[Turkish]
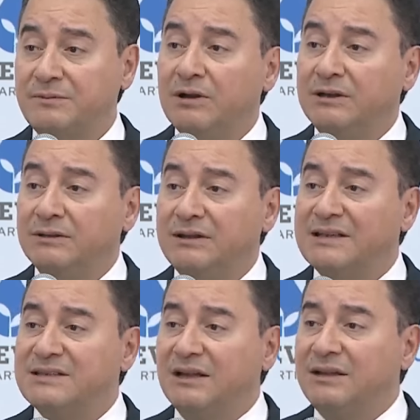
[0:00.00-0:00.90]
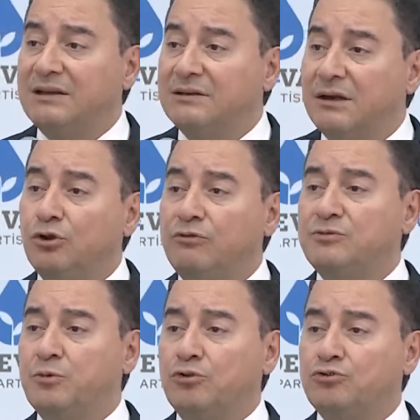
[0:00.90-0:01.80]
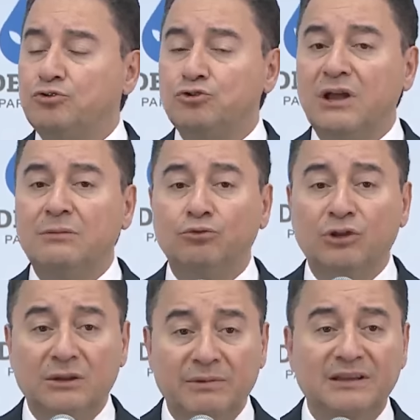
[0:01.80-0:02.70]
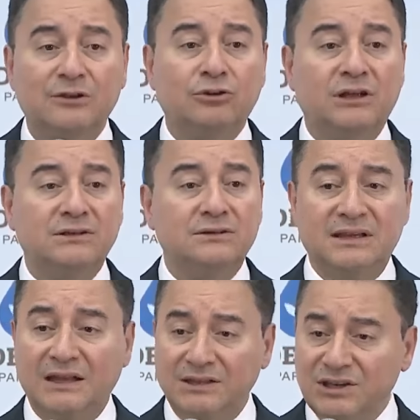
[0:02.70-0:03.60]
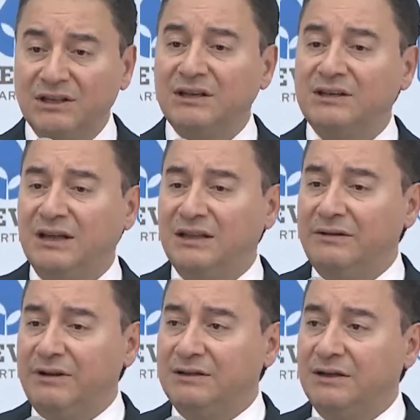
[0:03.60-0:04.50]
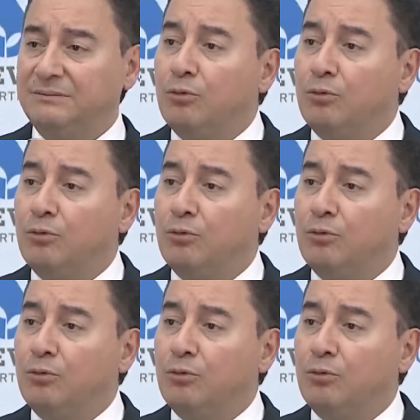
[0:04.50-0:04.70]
Bakın insanlar döviz borcu yüzünden bunalıma giriyorlar. Kendi canına kıyanlar var ya.